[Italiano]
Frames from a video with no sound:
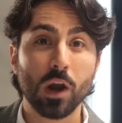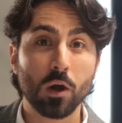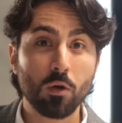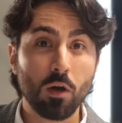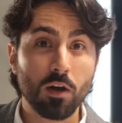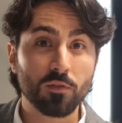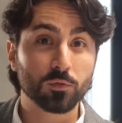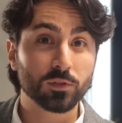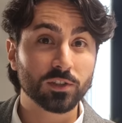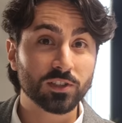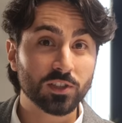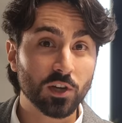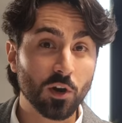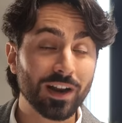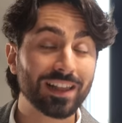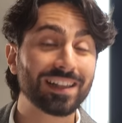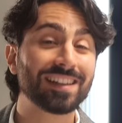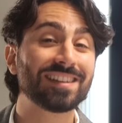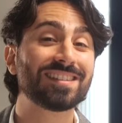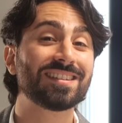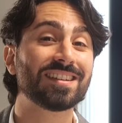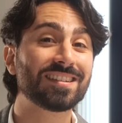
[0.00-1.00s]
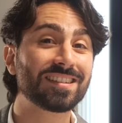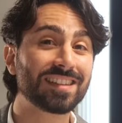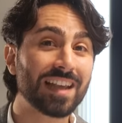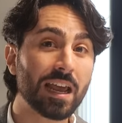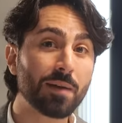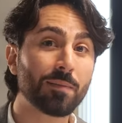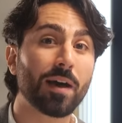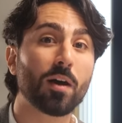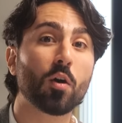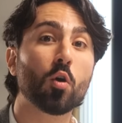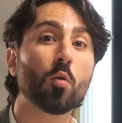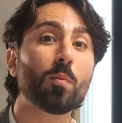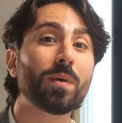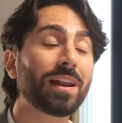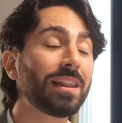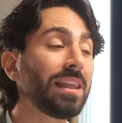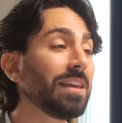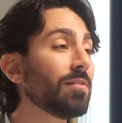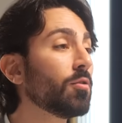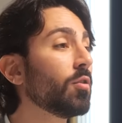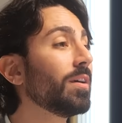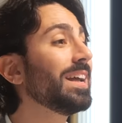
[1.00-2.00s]
una nuova funzione del sistema
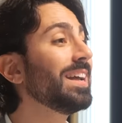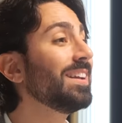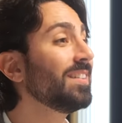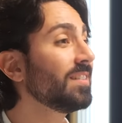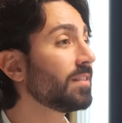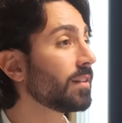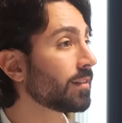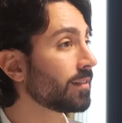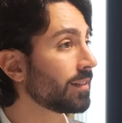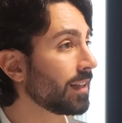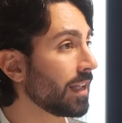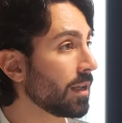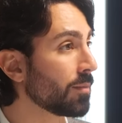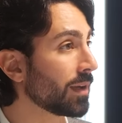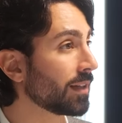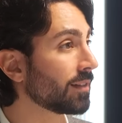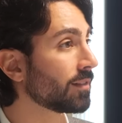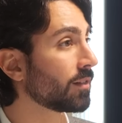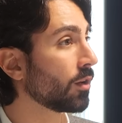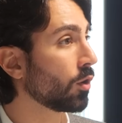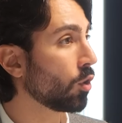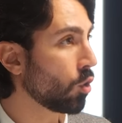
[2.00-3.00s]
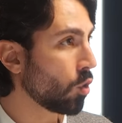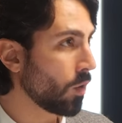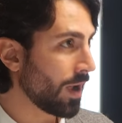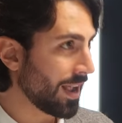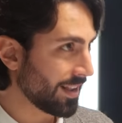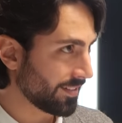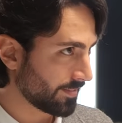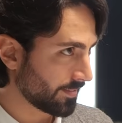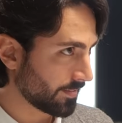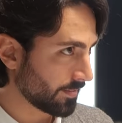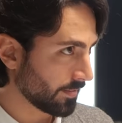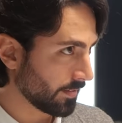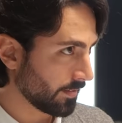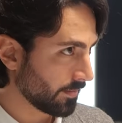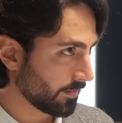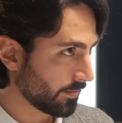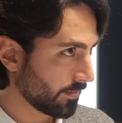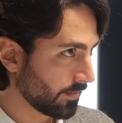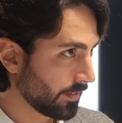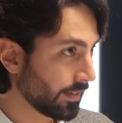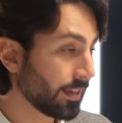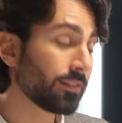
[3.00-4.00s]
operativo Entertainment OS
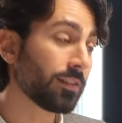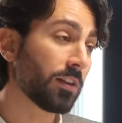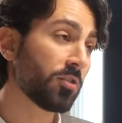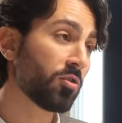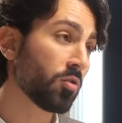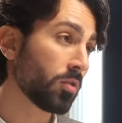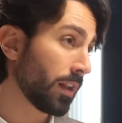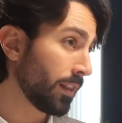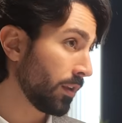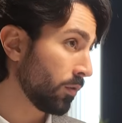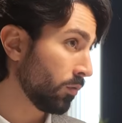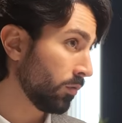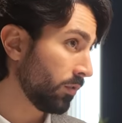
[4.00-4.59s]
che si aggiorna di